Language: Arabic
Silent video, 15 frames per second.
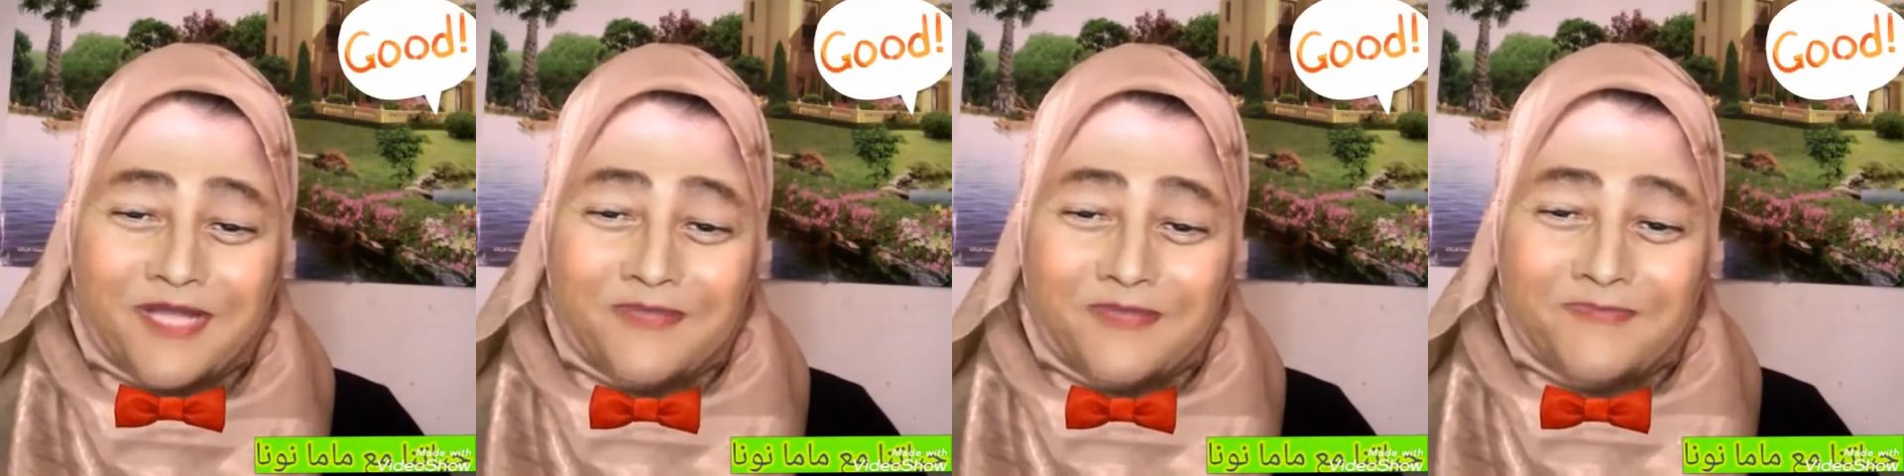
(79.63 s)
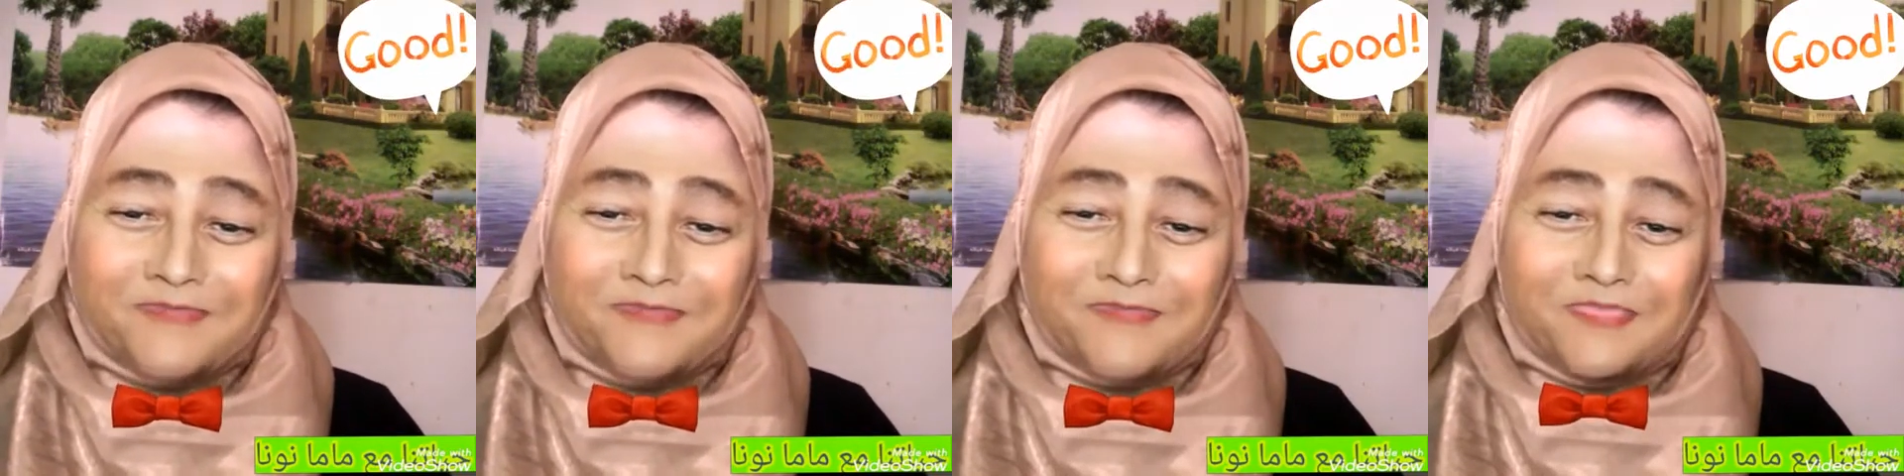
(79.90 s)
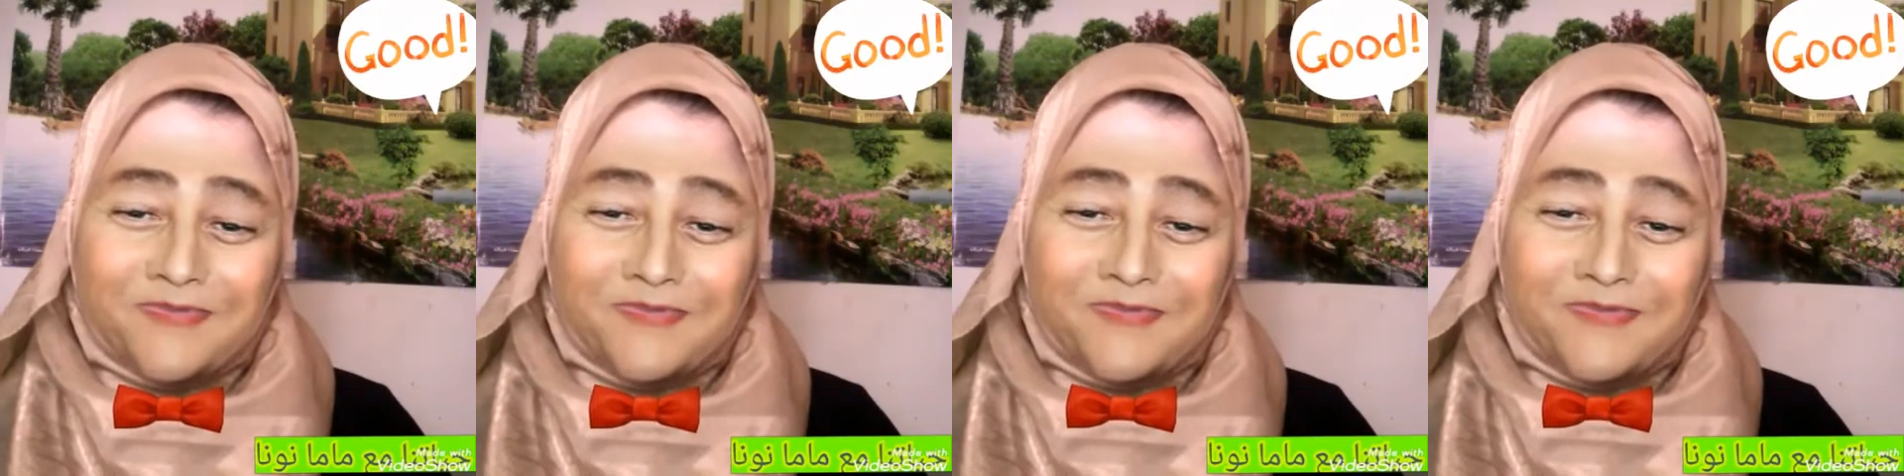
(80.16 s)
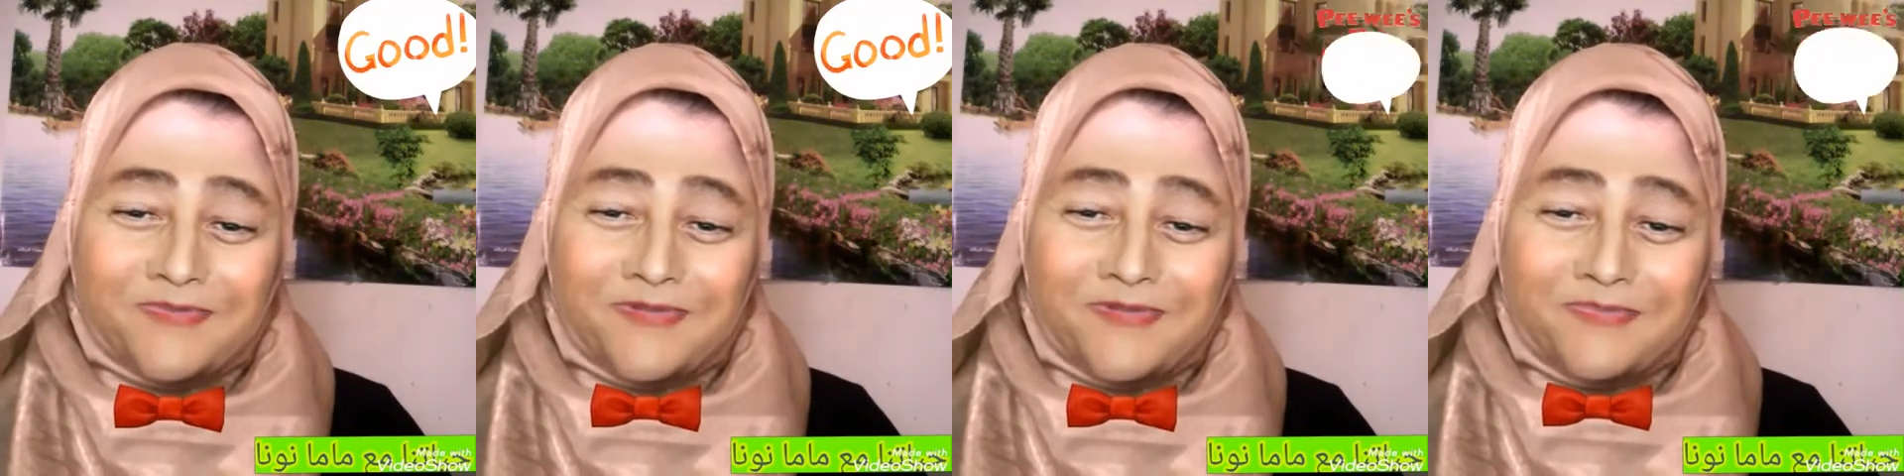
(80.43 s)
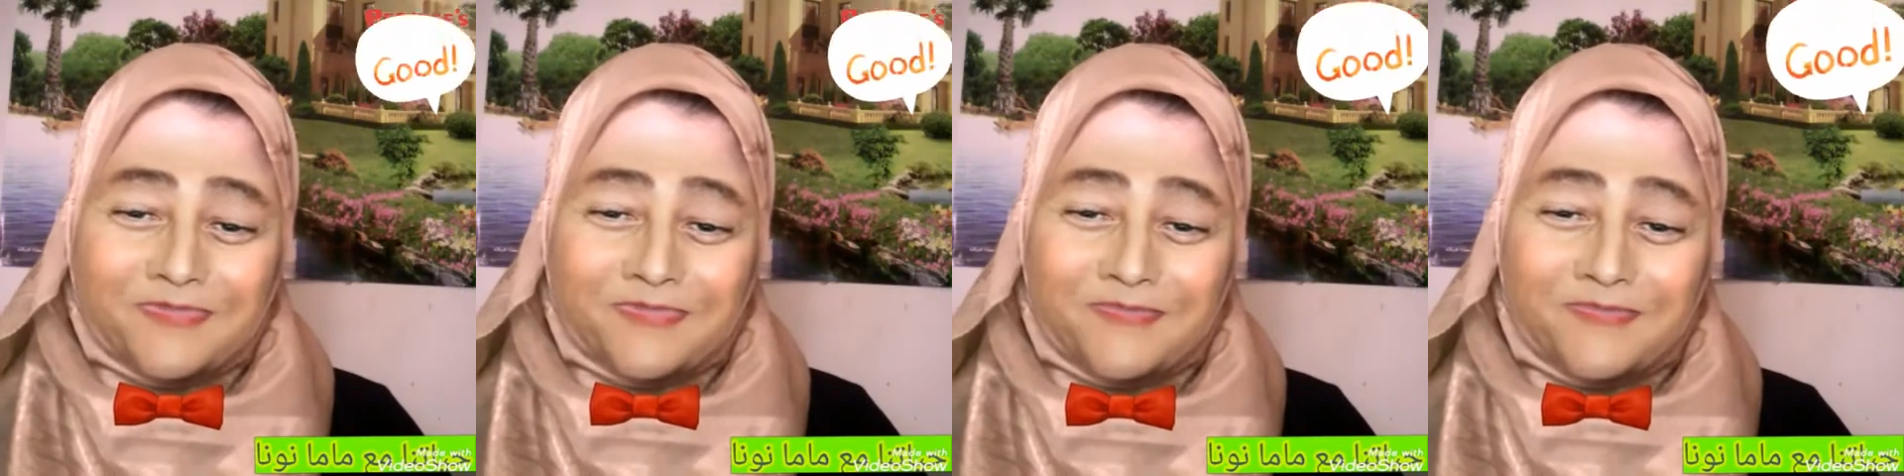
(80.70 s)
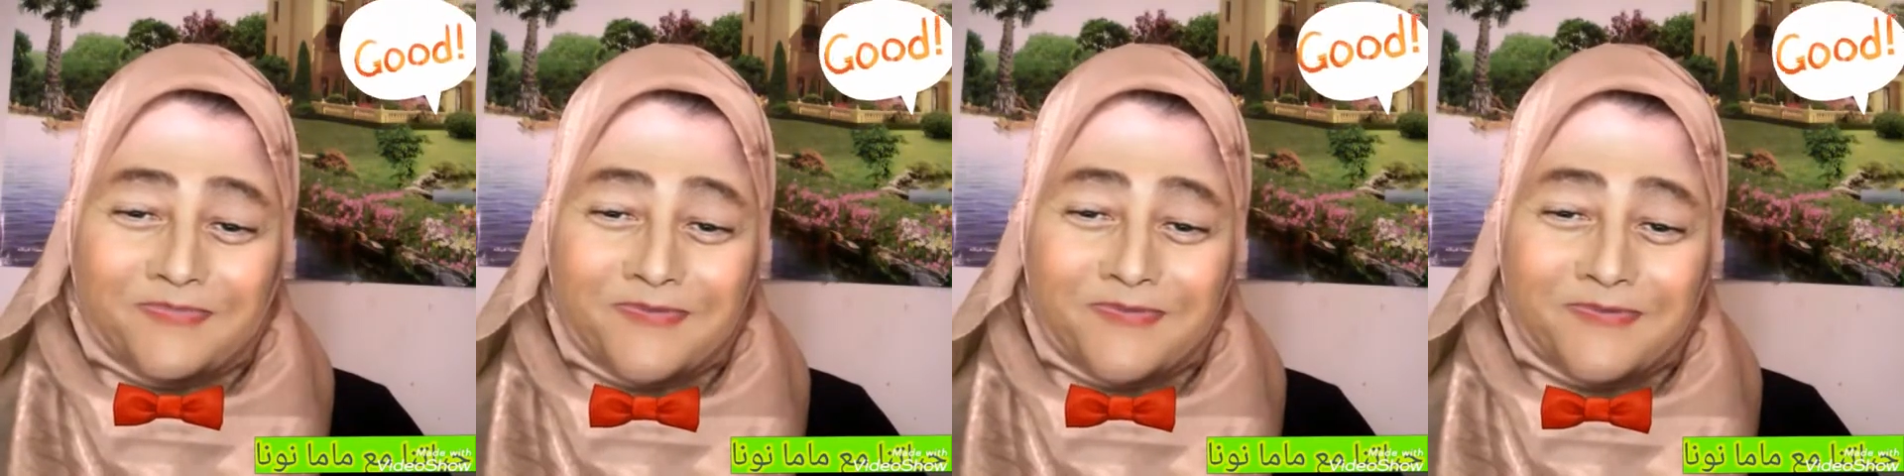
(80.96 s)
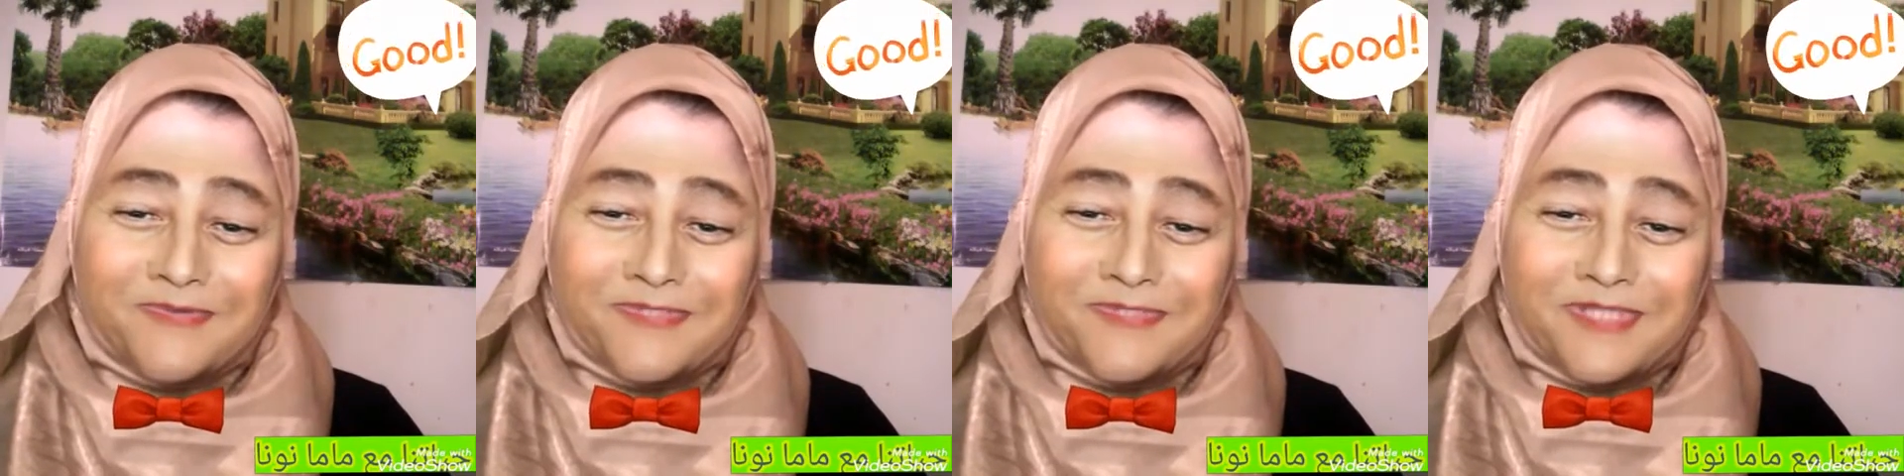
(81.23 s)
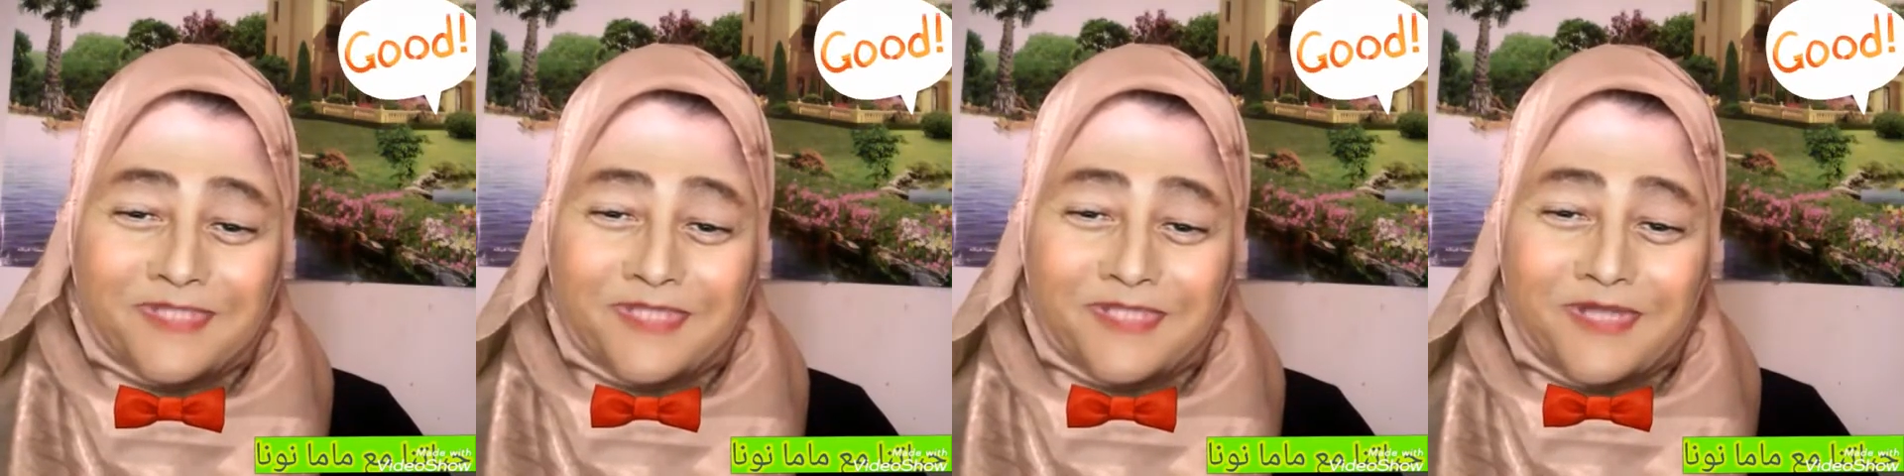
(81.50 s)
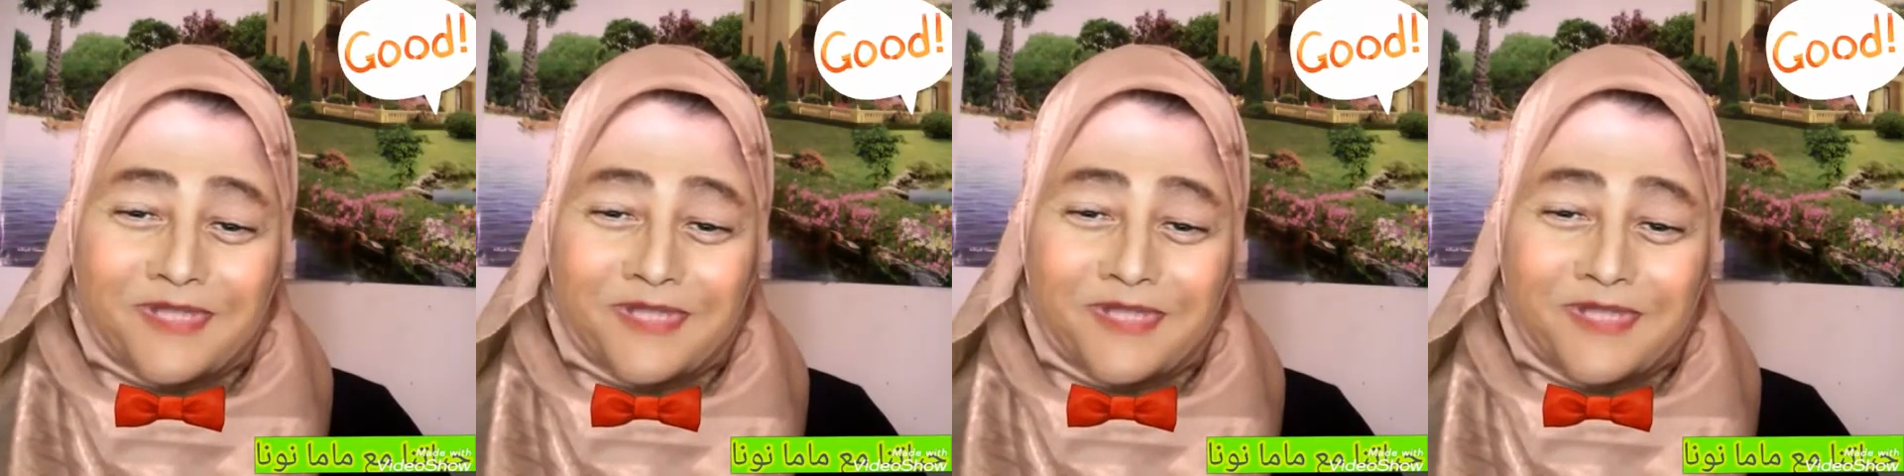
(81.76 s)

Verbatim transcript: برضه يعبد ربنا ويدعيه